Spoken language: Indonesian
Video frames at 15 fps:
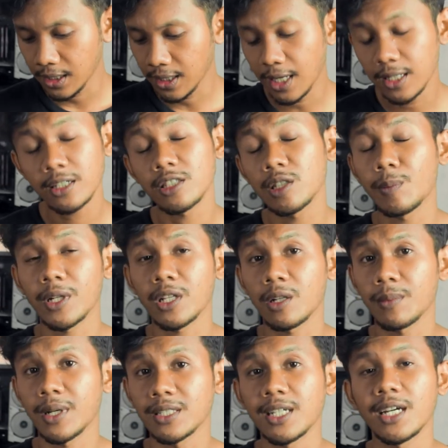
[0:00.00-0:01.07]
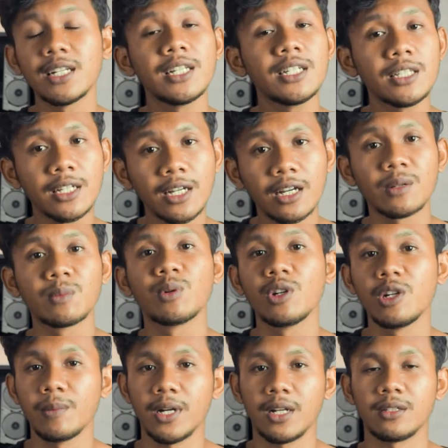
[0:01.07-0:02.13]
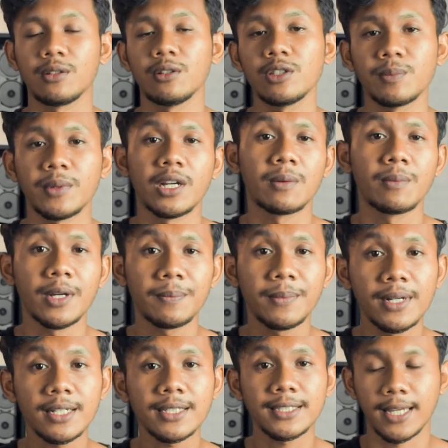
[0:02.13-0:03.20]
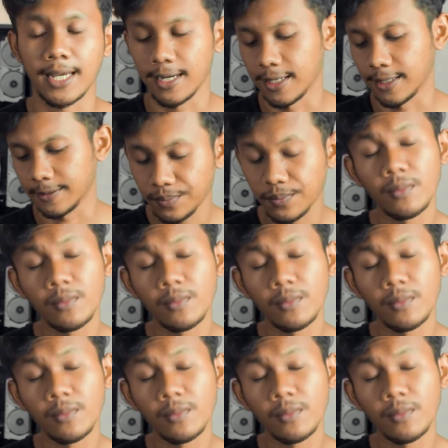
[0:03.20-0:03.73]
dan kecepatan baca di 3500 MB per second.